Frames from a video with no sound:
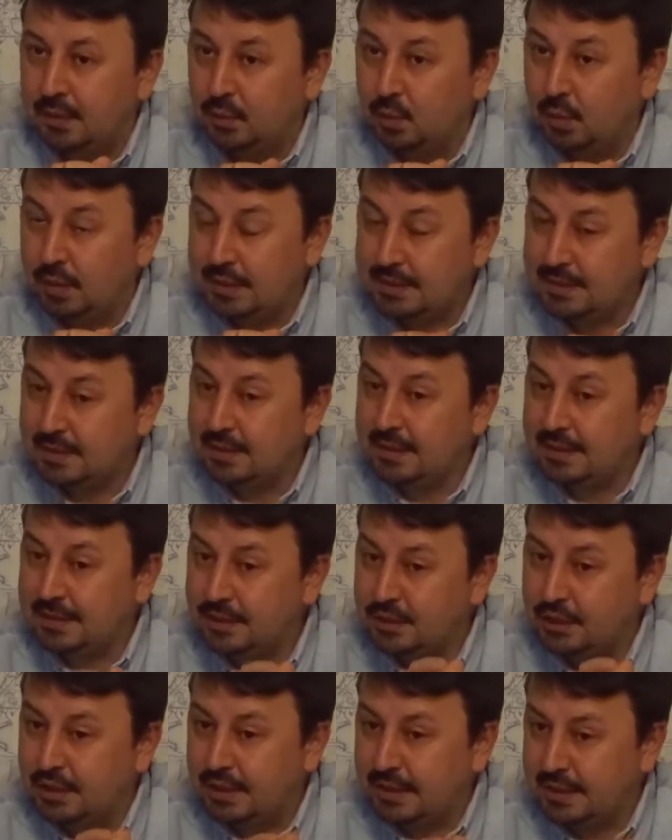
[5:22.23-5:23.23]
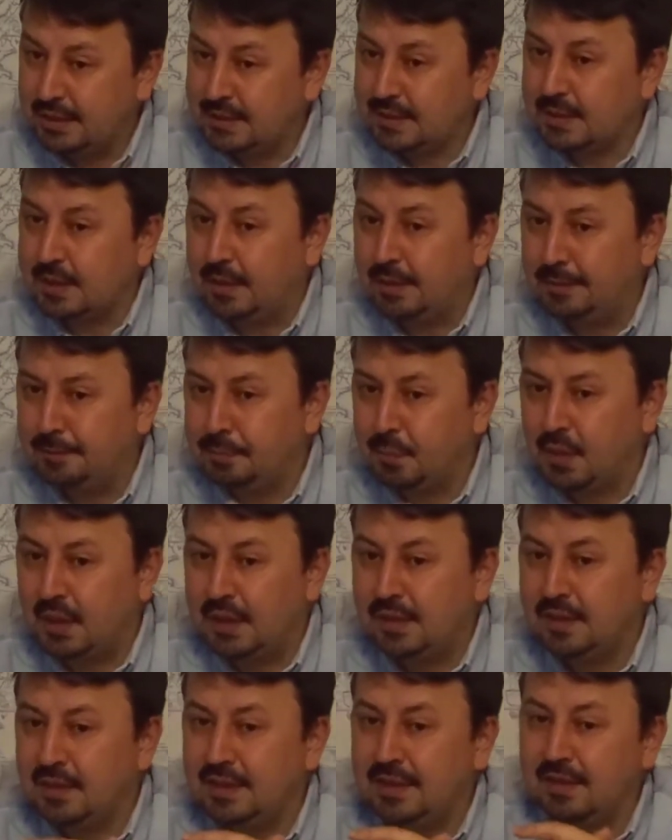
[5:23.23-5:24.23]
Dolayısıyla Çengiz Han
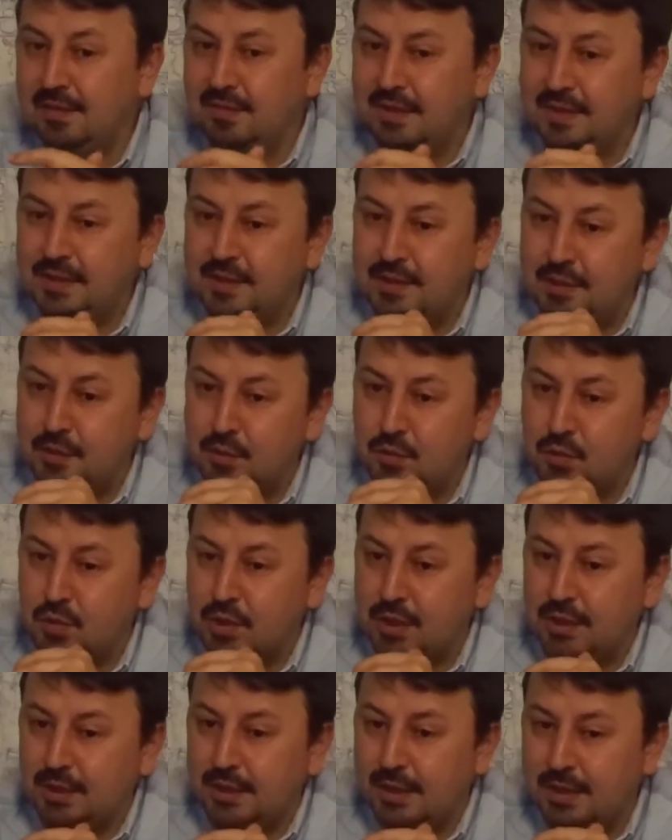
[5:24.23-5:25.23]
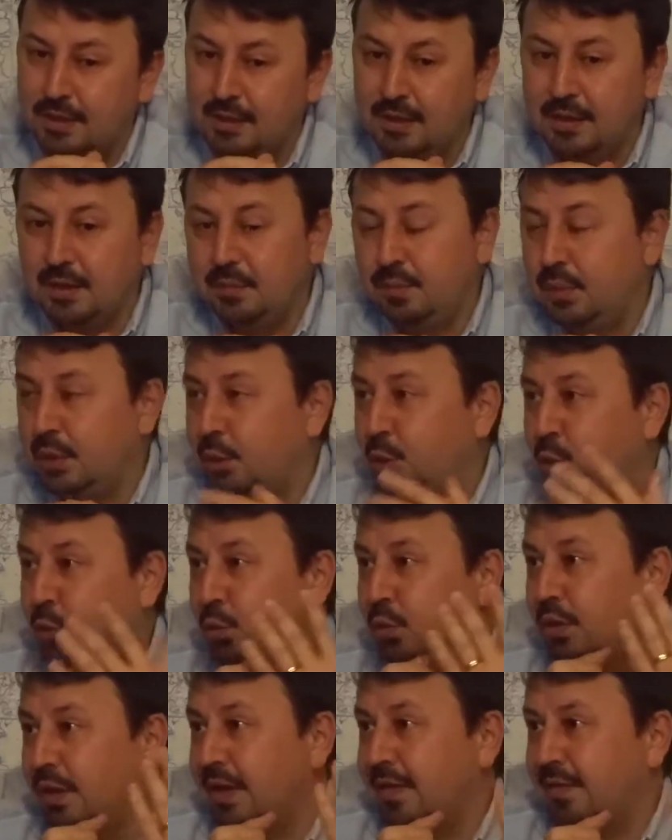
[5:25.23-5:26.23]
kendi devletini kurarken bir
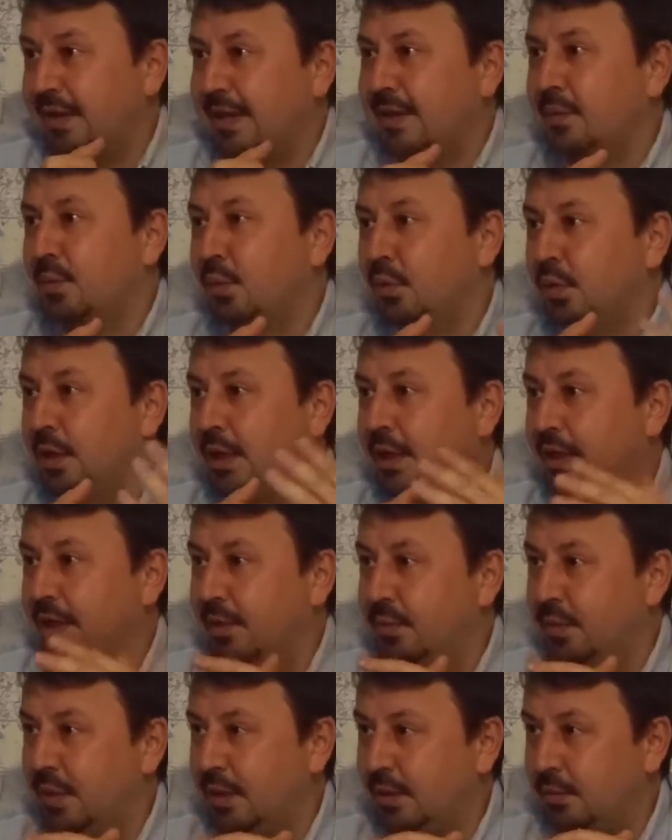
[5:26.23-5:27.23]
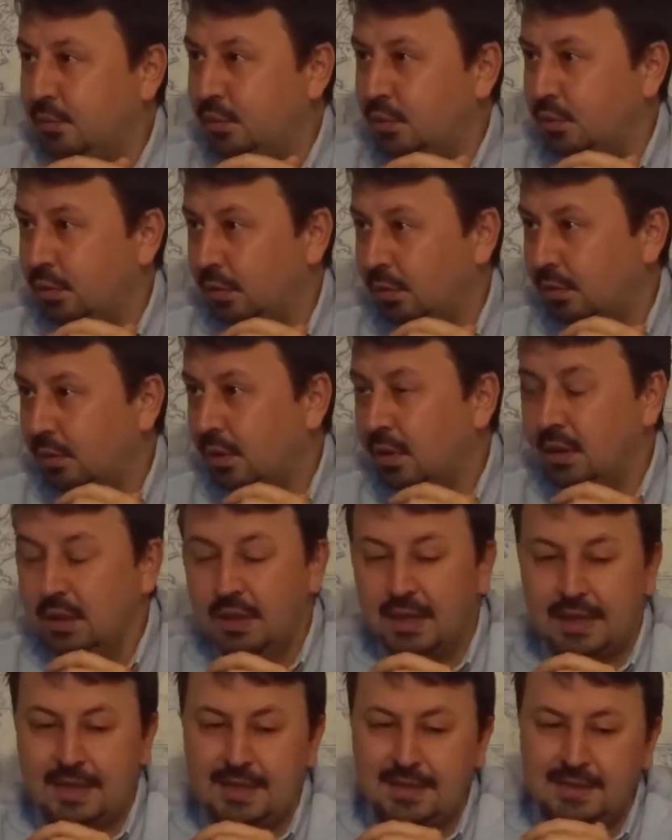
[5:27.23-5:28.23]
Türk devlet modelini benimsiyor.
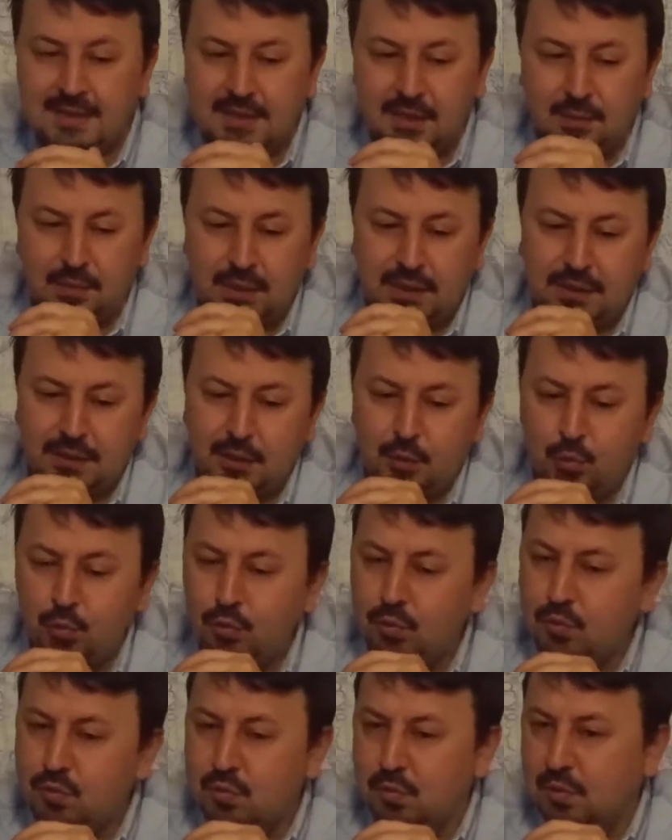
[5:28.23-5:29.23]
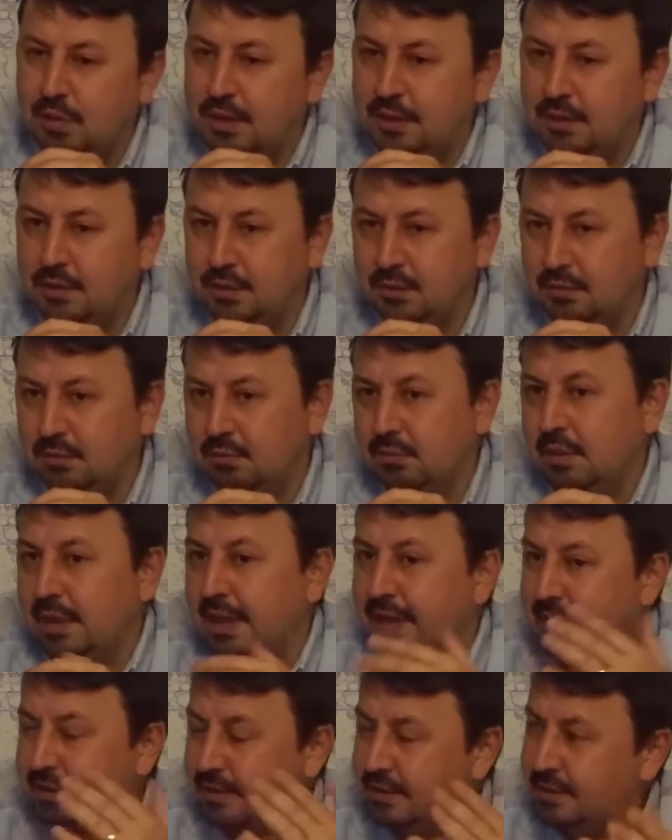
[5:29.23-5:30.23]
Aynı zamanda Uygurları
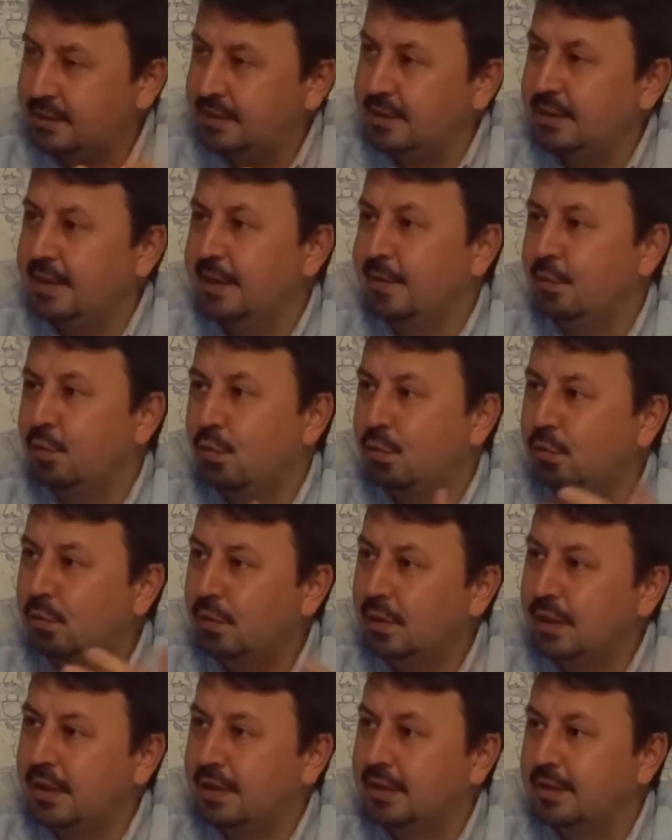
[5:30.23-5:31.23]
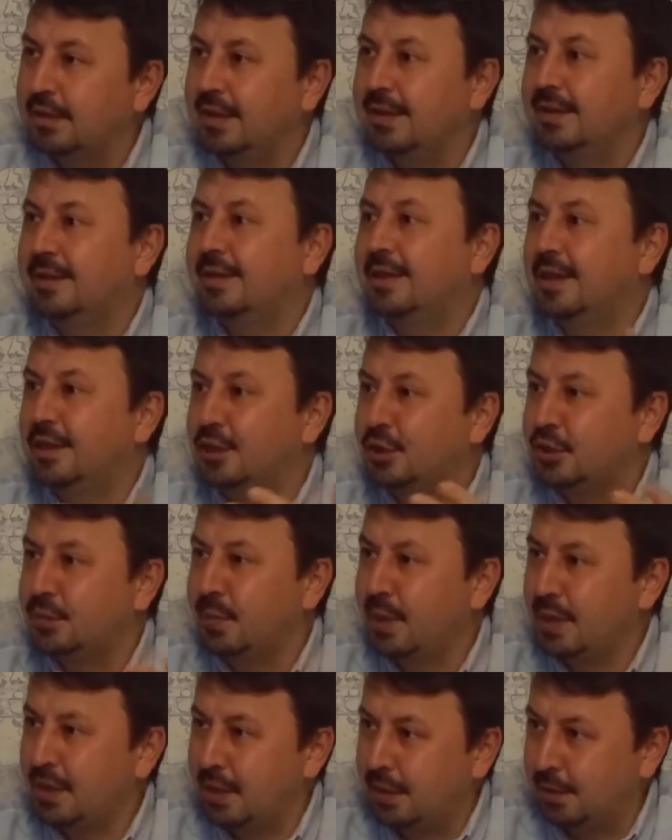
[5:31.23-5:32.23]
kendisine, oğullarına
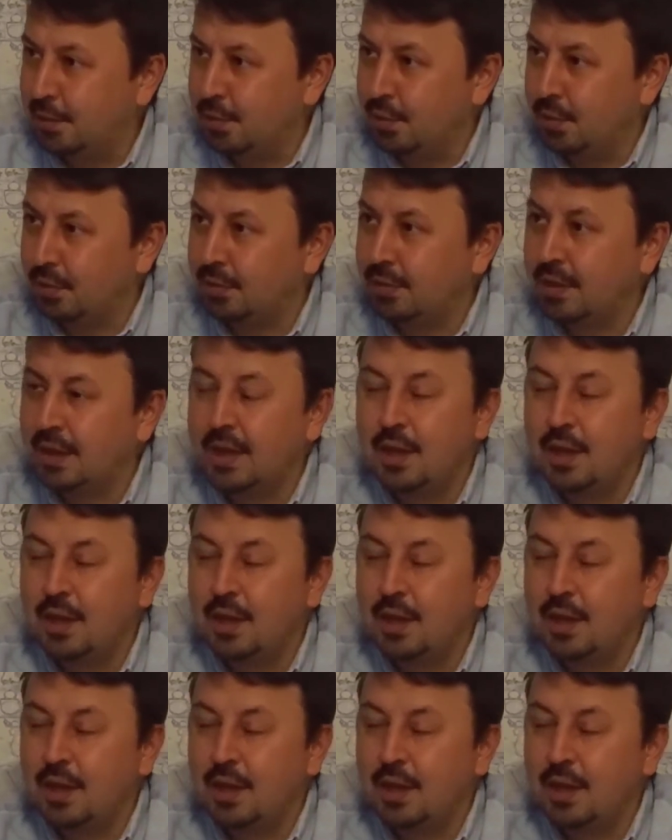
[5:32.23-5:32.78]
danışman alıyor.